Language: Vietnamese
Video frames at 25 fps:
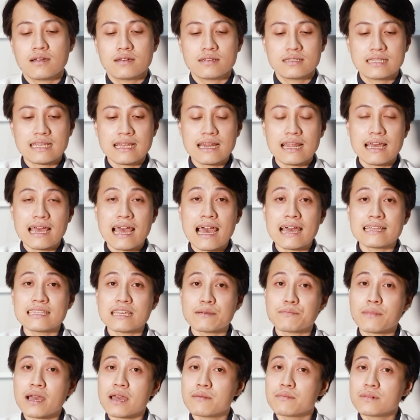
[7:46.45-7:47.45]
sẽ là
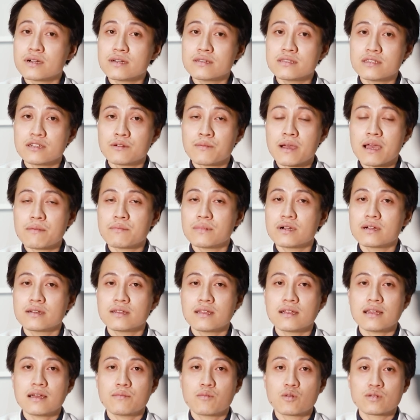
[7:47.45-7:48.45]
220 - 30,
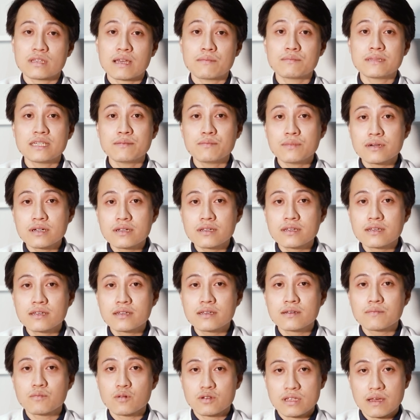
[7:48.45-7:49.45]
đó là
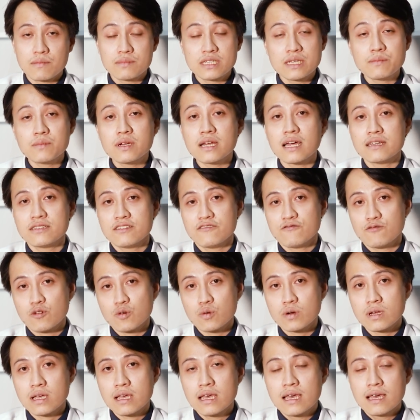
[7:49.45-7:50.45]
190 lần trên
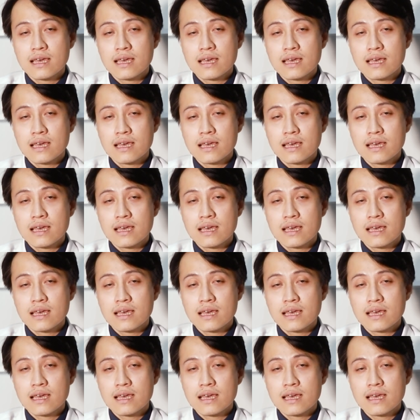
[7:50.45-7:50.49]
phút.